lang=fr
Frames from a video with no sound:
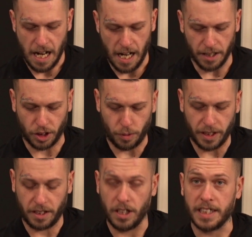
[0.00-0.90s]

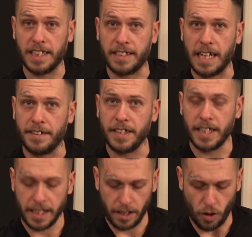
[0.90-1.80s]
Ensuite, cette
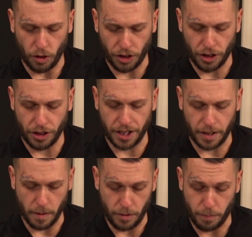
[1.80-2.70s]
année, on a
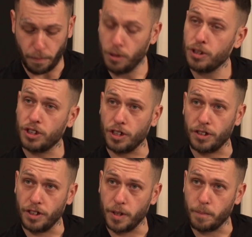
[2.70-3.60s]
plus de,
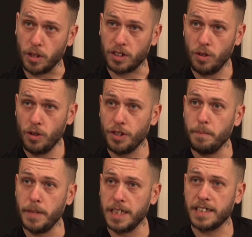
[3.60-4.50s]
de, de poissons. On a
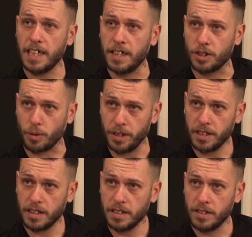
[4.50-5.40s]
1100
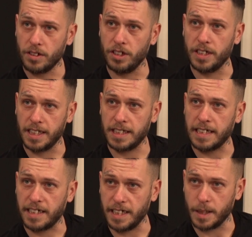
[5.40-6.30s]
truites de 10 à
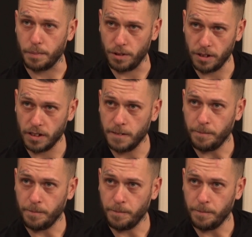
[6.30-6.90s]
16 pouces